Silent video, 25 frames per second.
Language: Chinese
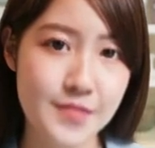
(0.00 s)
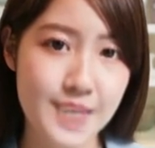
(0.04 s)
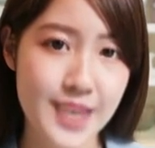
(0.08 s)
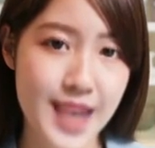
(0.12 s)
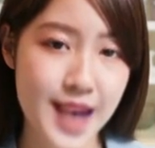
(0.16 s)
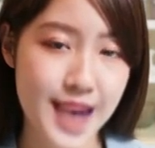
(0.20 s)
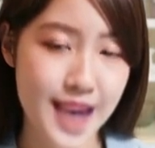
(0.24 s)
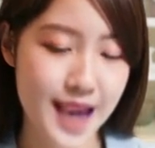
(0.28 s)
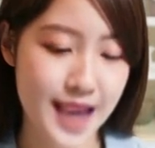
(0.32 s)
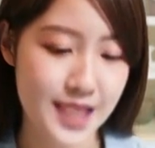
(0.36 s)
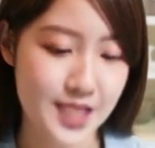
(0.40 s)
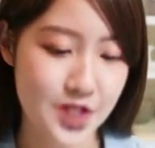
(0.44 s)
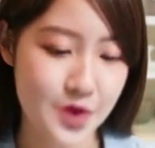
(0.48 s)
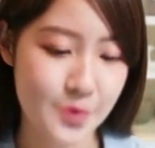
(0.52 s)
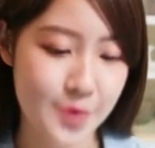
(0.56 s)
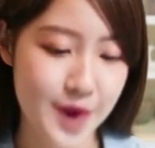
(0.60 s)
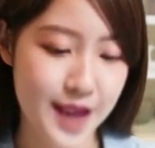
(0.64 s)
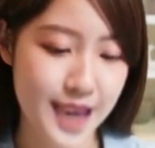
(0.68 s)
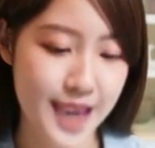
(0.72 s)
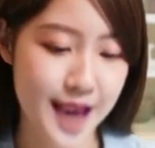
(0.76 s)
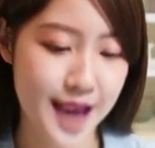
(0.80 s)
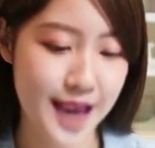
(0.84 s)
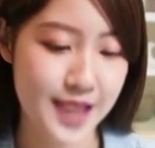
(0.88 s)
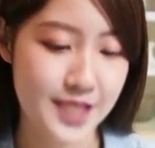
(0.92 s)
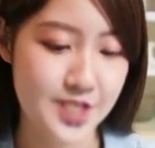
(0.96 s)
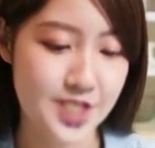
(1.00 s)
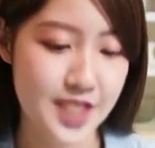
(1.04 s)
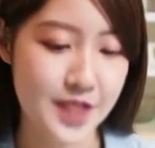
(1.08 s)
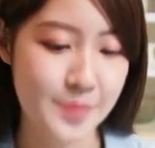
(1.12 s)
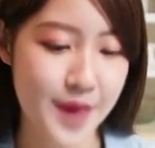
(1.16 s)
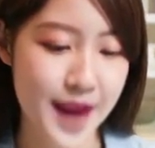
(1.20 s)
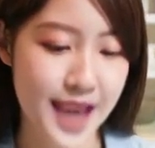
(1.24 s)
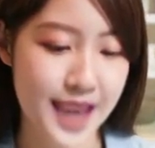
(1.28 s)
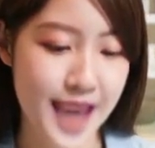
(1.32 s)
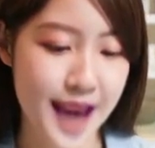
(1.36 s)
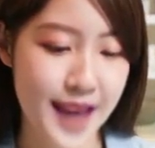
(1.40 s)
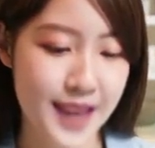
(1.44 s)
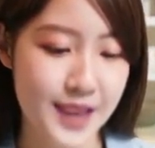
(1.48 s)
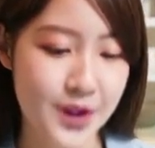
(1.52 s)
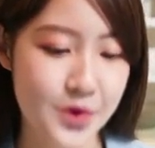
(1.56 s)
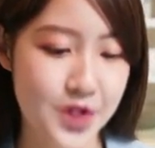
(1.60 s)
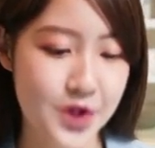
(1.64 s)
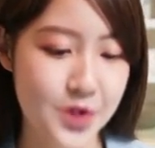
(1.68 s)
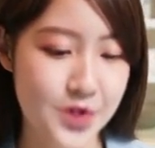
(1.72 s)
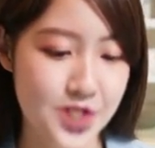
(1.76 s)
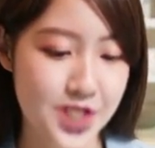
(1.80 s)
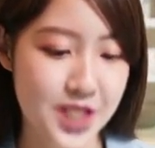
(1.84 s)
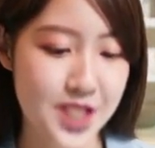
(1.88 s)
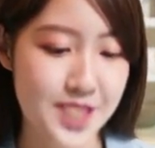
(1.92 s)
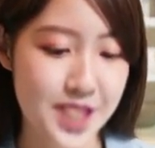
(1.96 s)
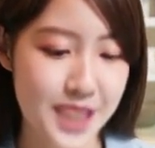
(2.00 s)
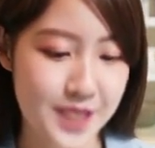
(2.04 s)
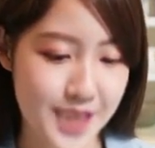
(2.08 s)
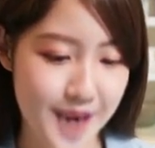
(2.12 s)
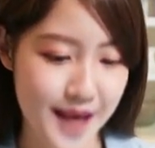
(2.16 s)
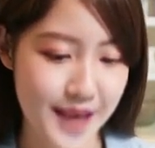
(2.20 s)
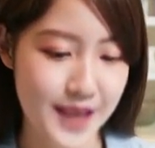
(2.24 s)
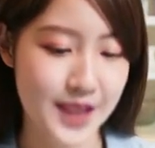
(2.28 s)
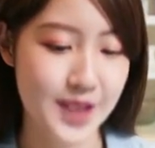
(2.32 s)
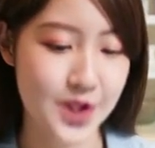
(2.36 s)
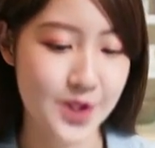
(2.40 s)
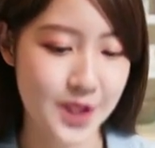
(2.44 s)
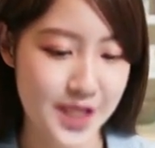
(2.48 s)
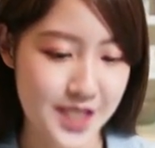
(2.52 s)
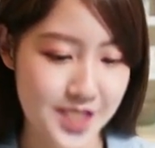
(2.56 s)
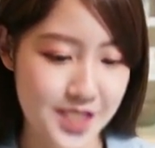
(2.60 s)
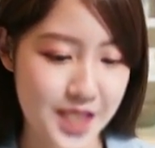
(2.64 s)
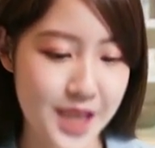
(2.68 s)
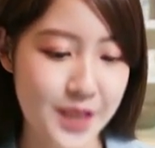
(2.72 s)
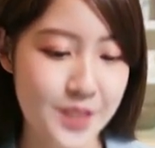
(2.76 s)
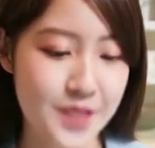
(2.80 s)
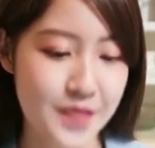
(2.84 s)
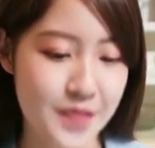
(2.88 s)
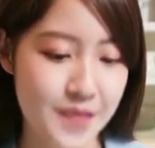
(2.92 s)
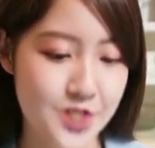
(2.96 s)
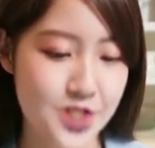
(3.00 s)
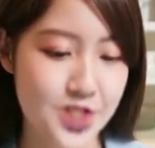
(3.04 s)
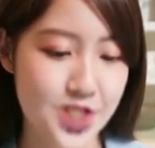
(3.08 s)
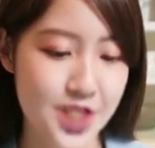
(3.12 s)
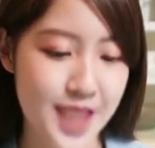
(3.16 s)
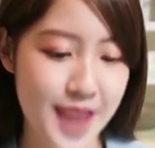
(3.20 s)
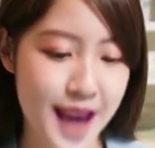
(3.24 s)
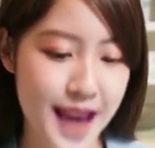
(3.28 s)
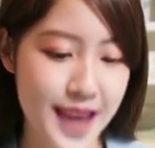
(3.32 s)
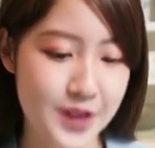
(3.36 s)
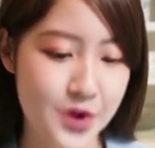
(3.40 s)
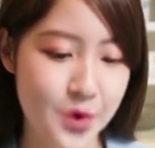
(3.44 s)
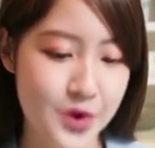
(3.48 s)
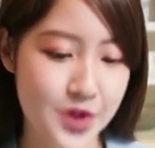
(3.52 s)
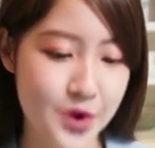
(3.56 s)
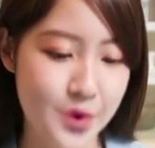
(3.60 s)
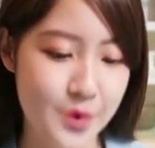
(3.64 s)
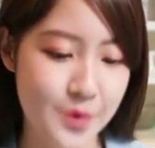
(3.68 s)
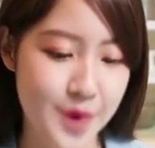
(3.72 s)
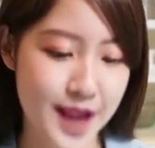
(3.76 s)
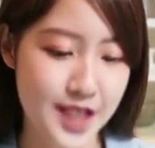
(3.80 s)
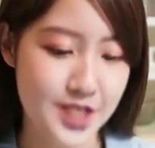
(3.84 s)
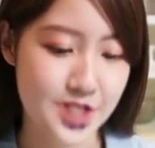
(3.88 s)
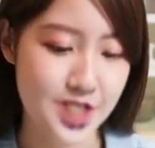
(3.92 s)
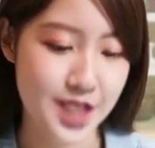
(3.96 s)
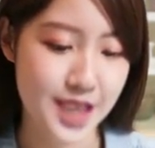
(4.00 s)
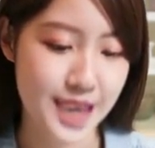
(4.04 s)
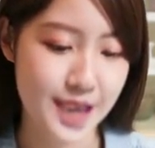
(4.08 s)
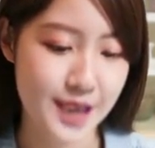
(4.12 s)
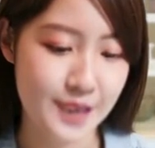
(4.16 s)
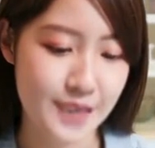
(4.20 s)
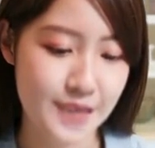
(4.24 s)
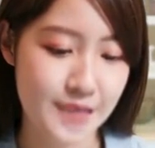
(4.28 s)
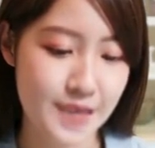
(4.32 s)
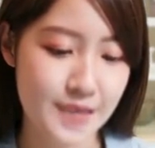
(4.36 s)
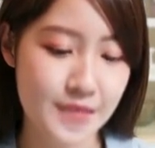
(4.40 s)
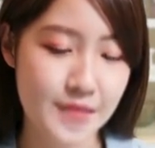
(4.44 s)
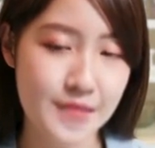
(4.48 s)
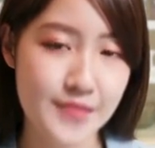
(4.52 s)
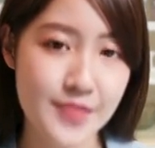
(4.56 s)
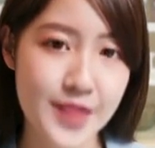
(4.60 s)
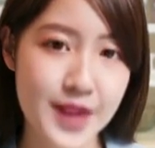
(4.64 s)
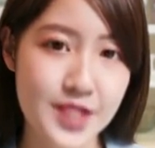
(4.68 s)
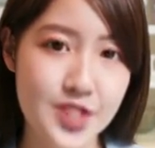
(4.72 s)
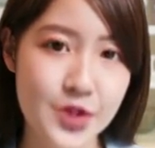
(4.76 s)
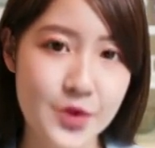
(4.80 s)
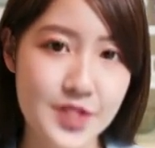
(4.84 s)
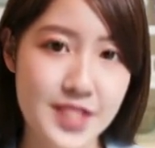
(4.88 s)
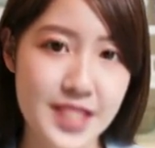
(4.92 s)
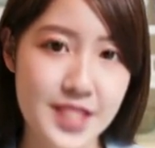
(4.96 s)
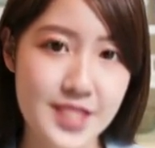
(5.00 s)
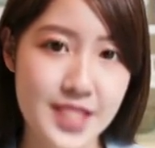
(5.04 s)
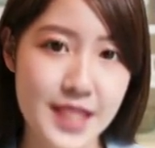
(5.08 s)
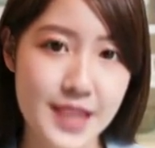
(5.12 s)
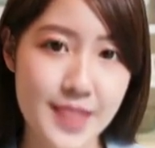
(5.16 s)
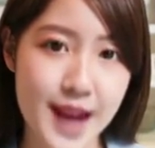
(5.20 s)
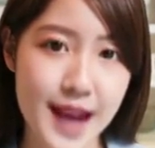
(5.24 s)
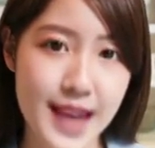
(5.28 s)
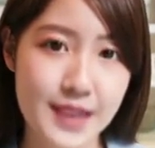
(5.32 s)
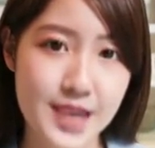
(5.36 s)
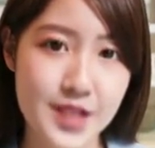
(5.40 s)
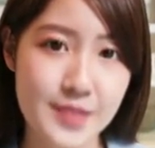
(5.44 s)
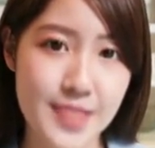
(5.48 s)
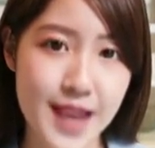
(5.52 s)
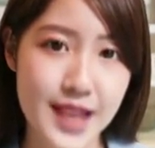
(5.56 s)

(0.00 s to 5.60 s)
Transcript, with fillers: 俨然成为了西班牙斗牛士军团的克星，实乃多多怪事也。本周辛辛那提